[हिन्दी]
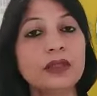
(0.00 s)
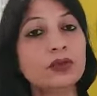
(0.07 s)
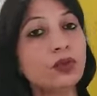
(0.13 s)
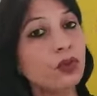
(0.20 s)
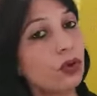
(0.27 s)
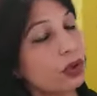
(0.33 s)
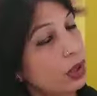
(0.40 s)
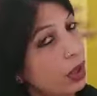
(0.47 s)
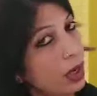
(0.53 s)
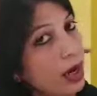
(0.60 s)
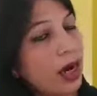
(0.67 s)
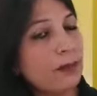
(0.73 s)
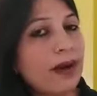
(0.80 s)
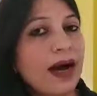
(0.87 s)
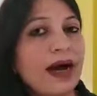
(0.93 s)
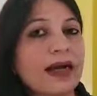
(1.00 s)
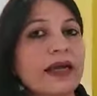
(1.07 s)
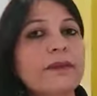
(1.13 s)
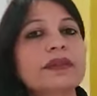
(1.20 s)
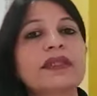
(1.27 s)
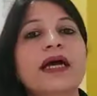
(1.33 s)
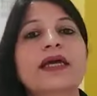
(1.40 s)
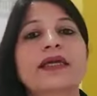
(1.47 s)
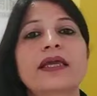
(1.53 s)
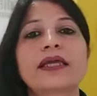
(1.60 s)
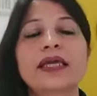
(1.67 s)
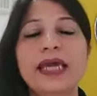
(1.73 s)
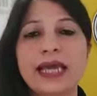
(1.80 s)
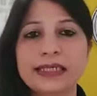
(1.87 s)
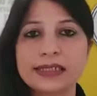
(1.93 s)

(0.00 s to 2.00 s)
तो हम आगे बताएंगे कि